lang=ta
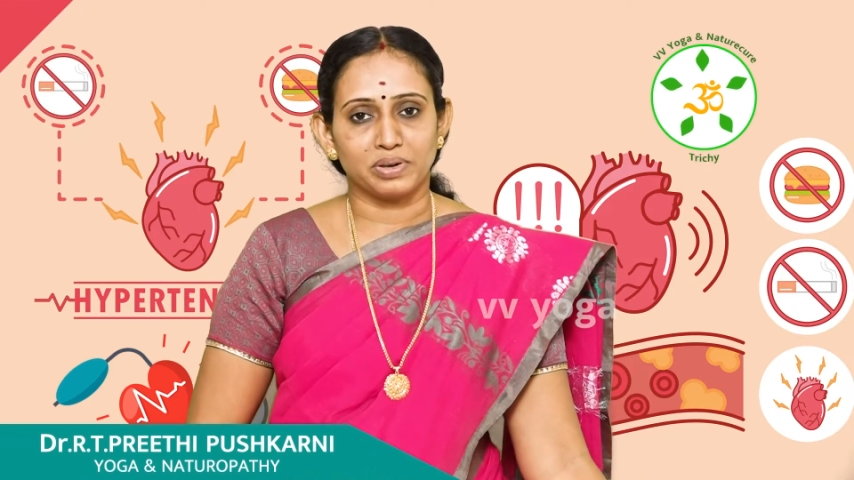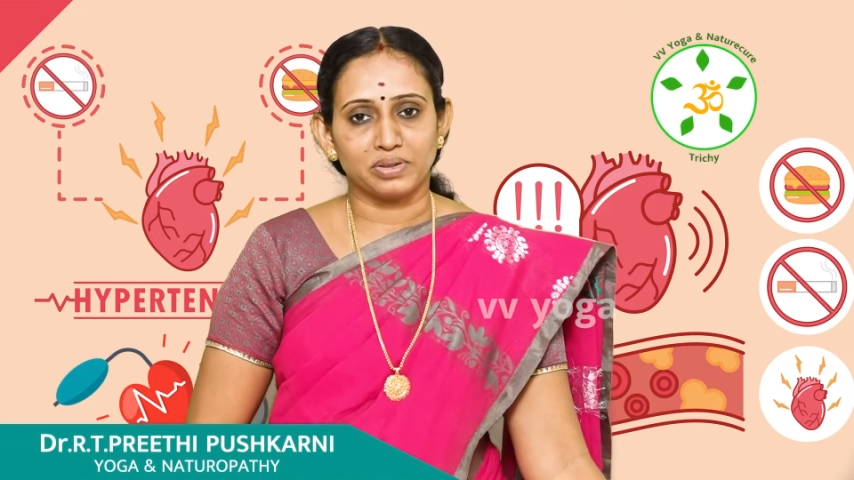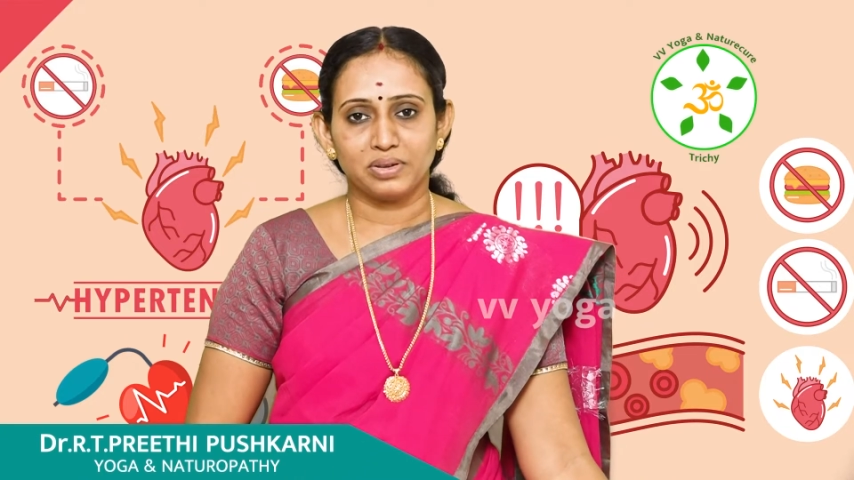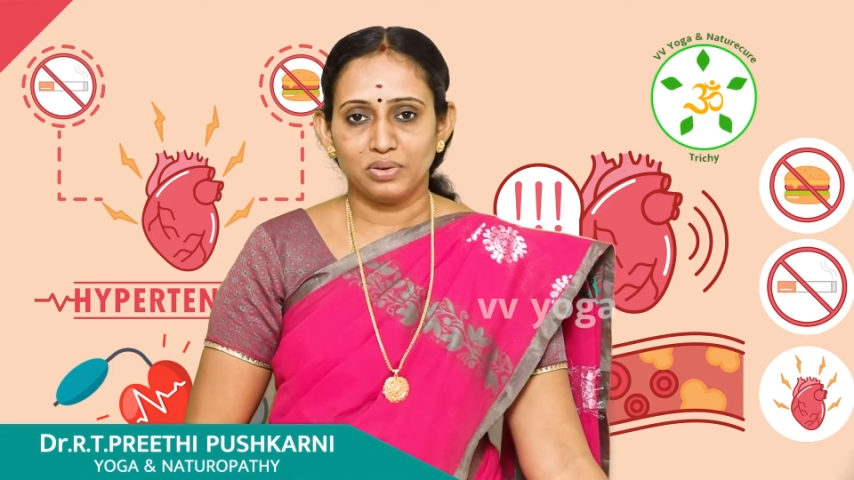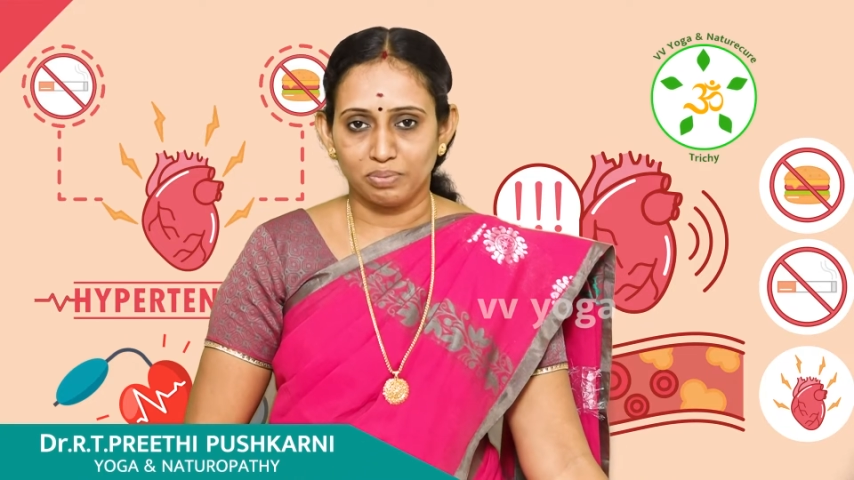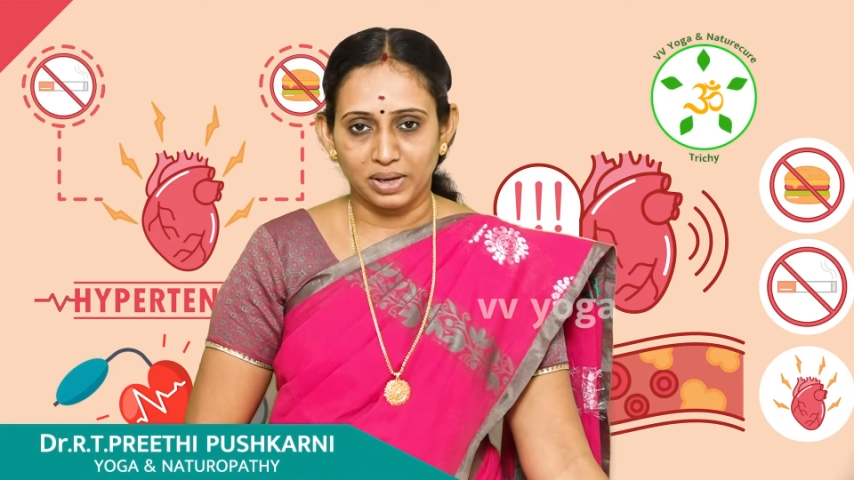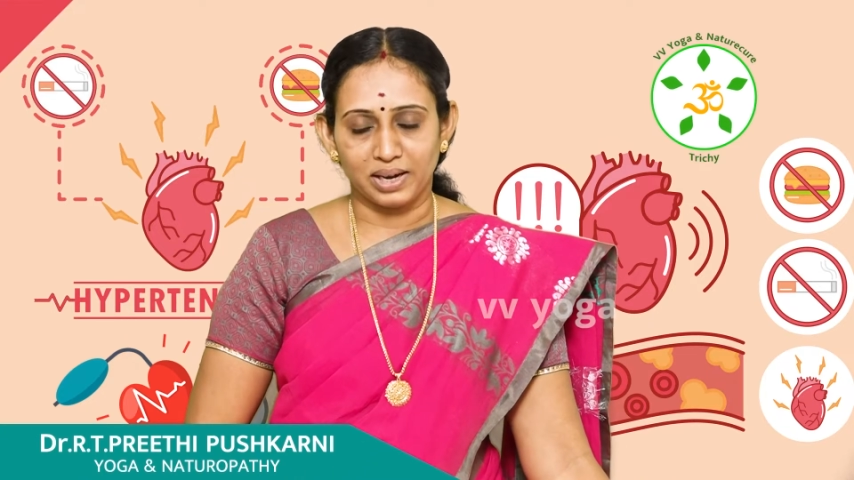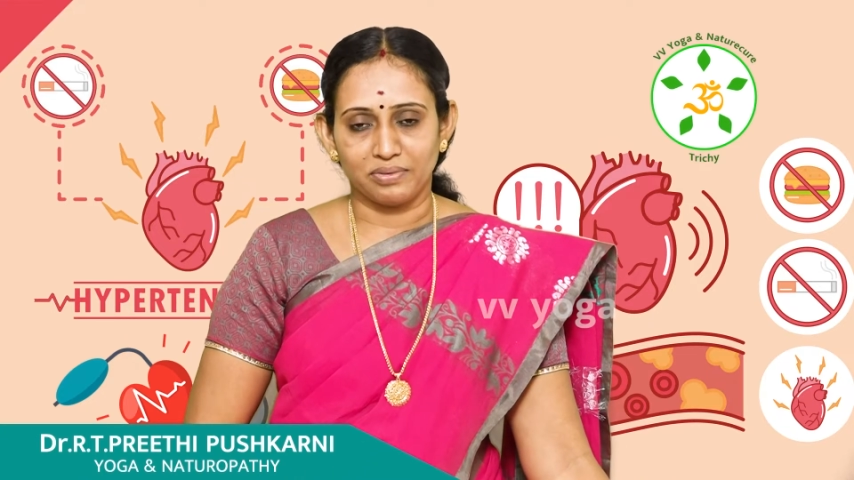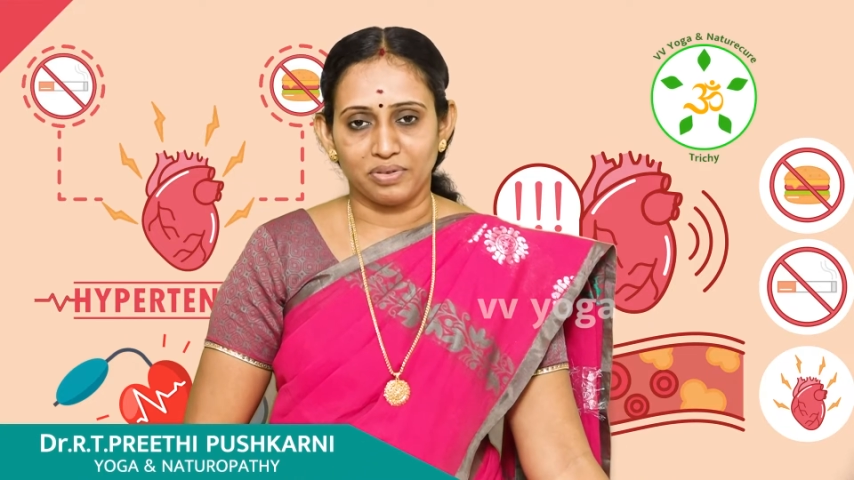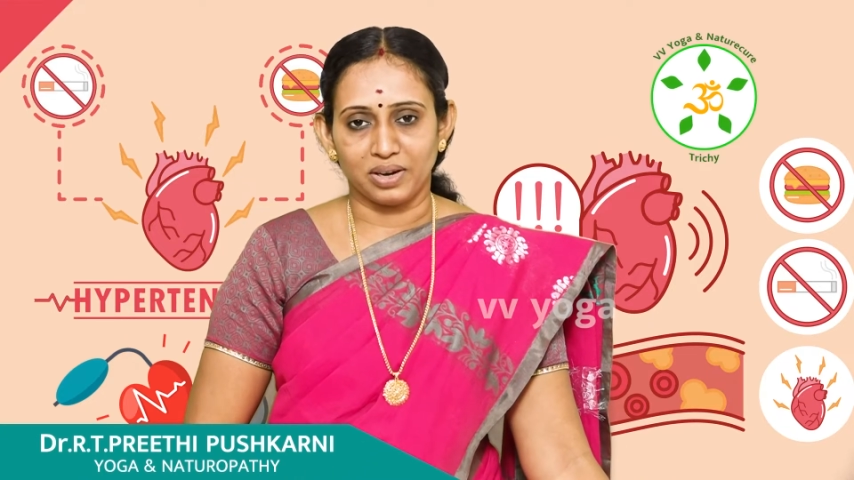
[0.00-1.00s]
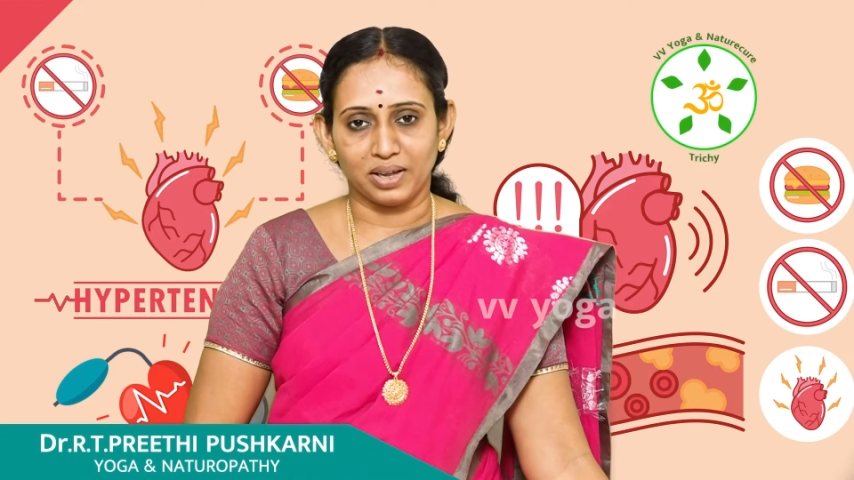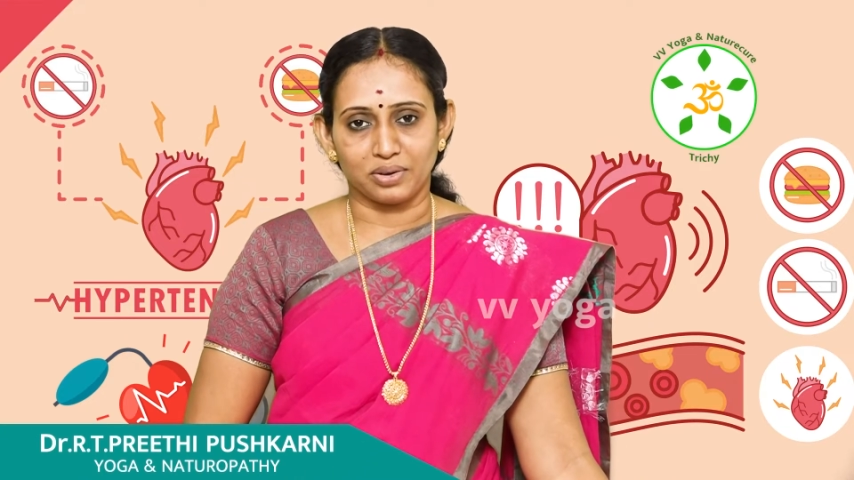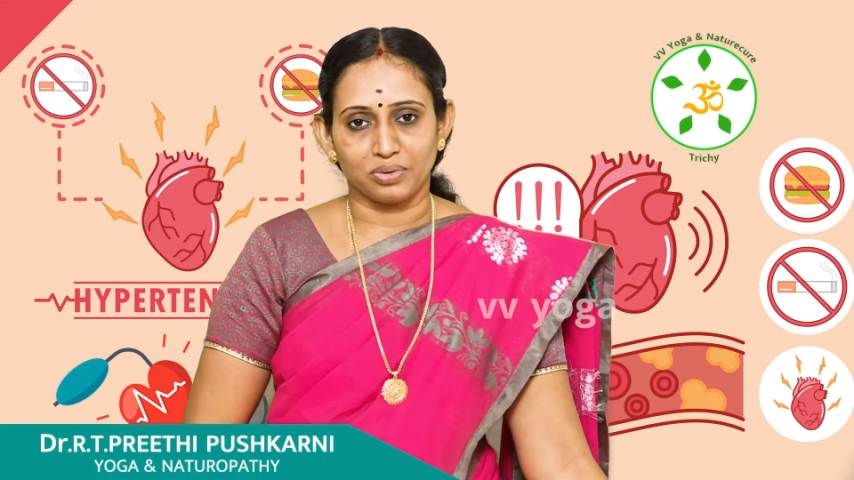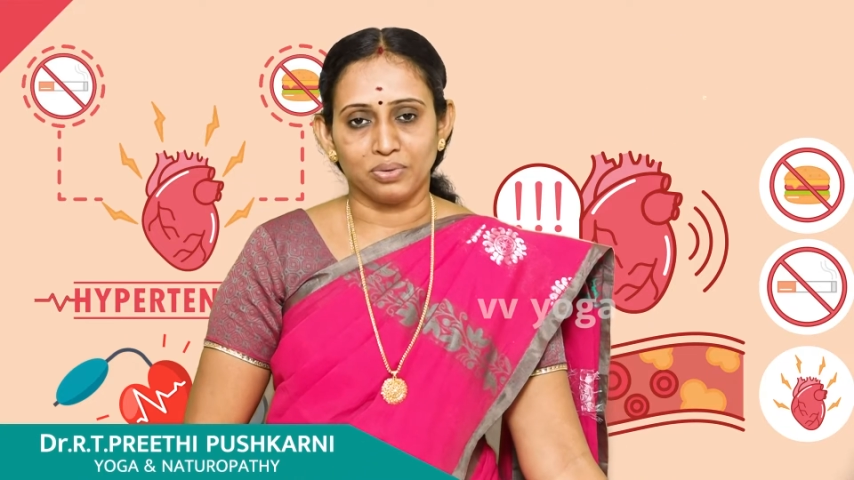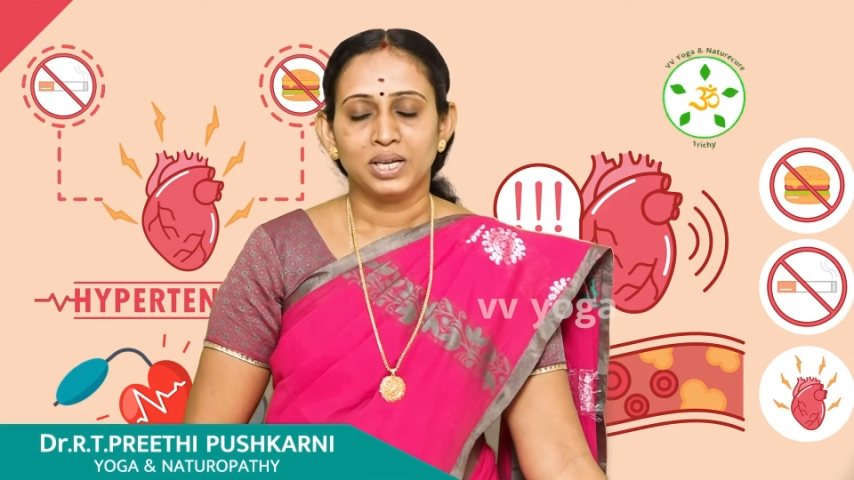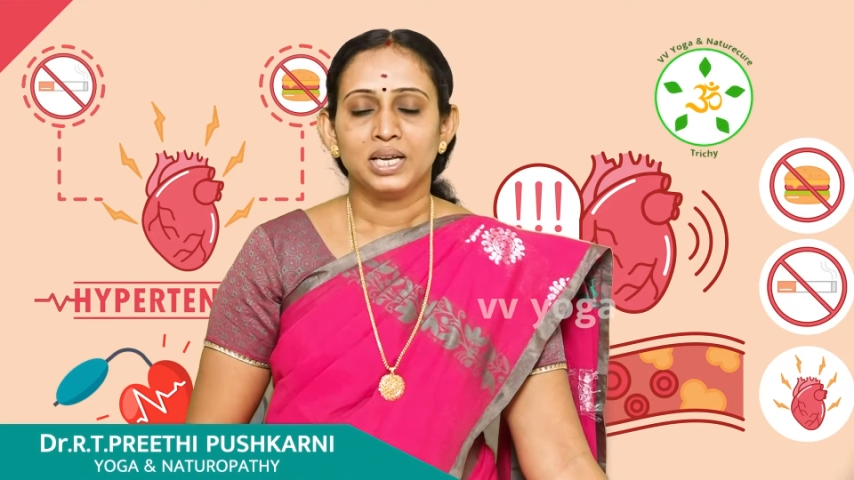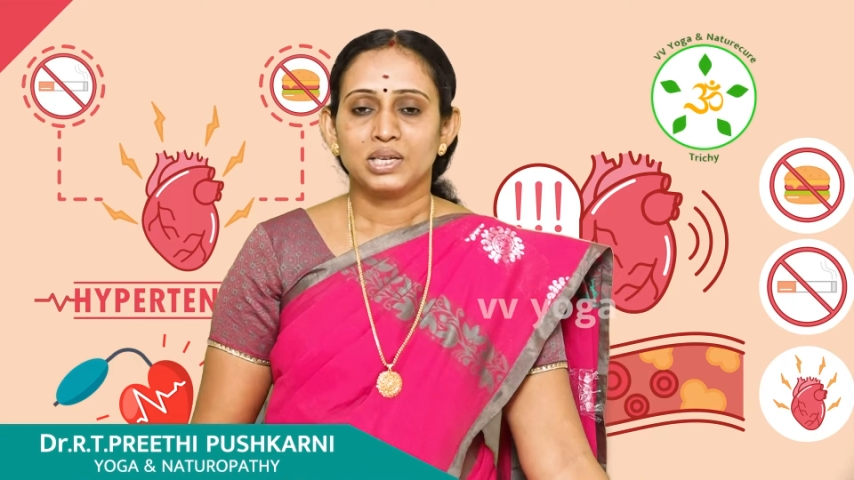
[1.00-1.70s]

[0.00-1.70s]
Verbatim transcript: பண்ணுறதுக்கு ரொம்ப ஹெல்ப்ஃபுல்லாக இருக்கும்